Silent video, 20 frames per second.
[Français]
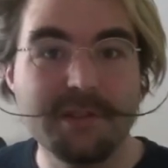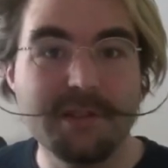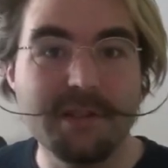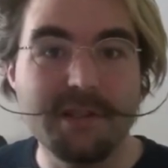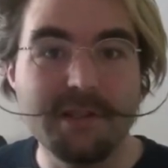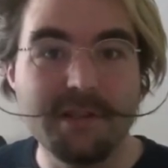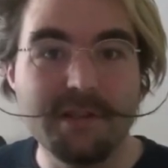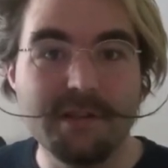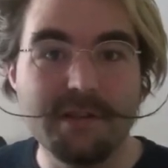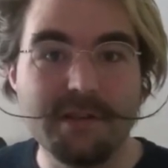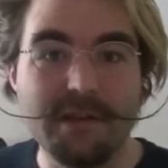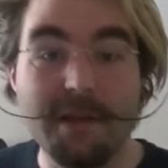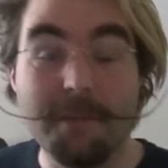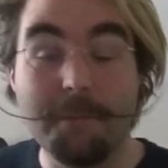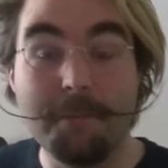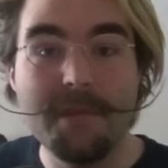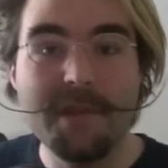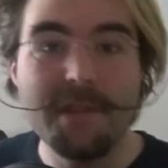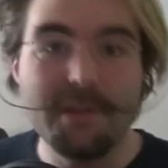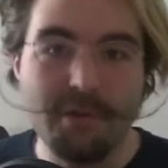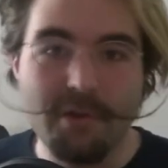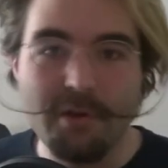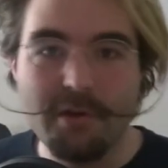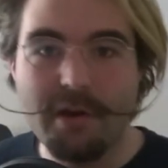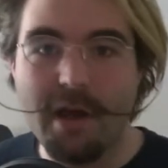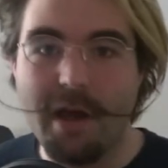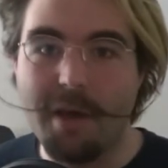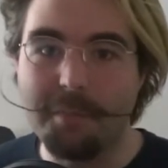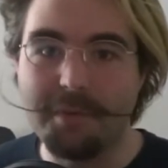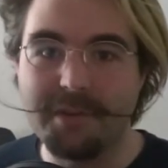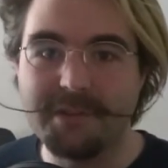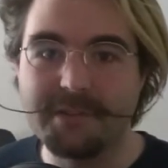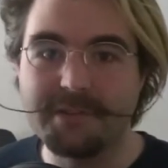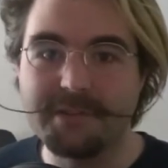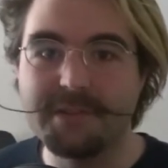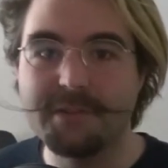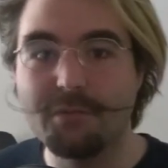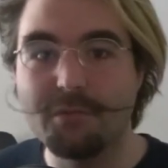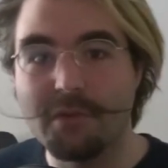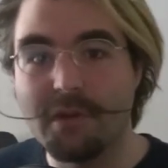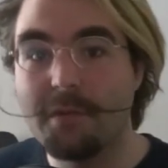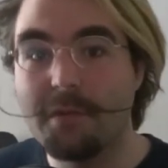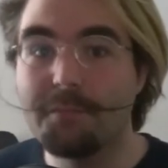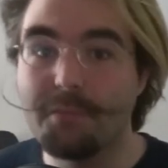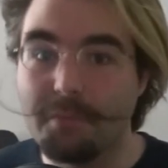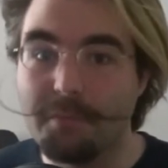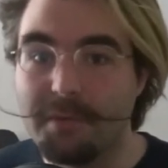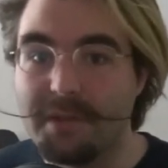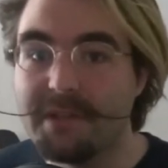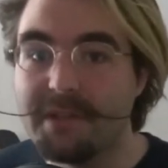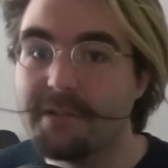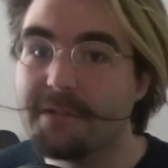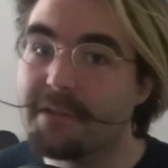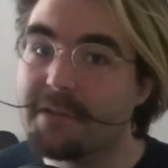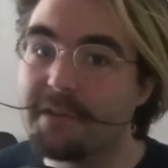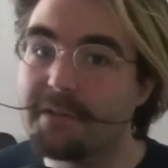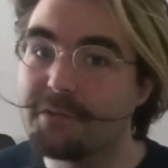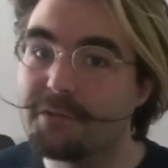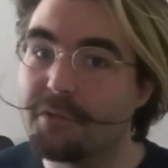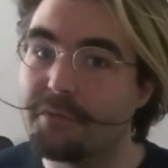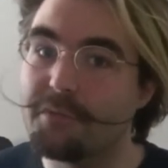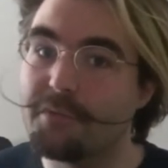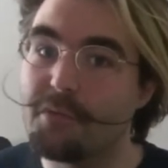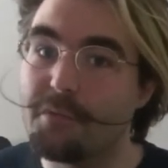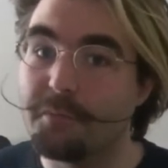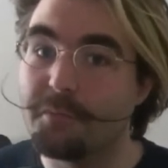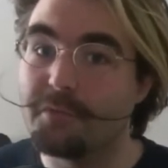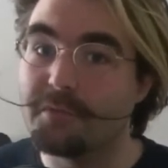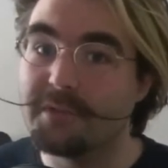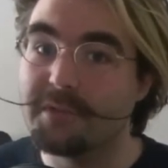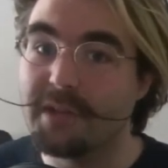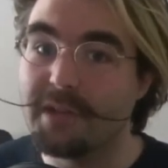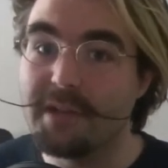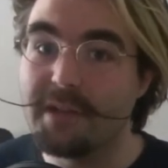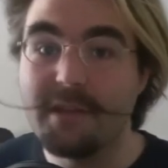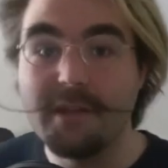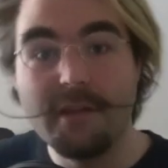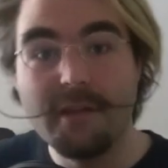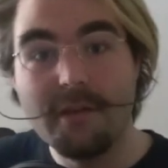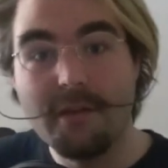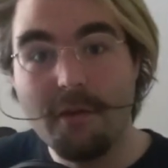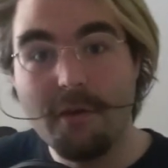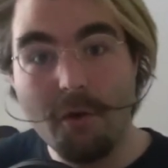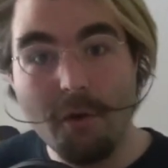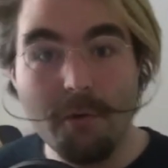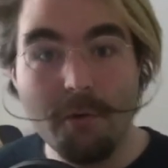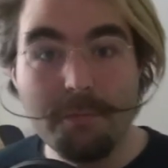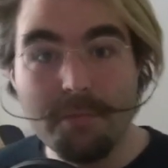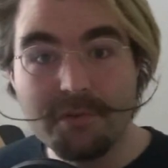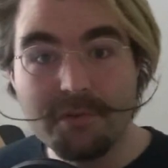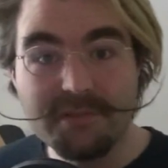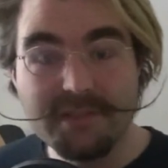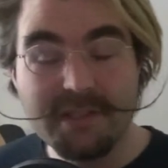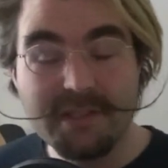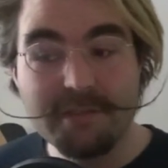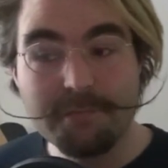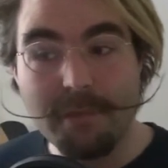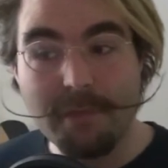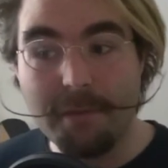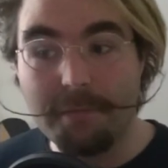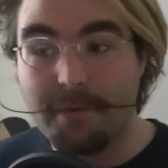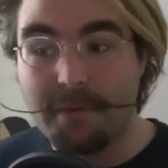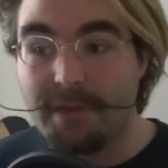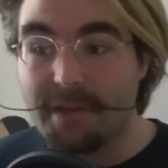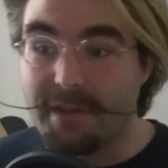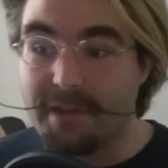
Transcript: est la meilleure à présenter au grand public quand on veut lui montrer OpenStreetMap.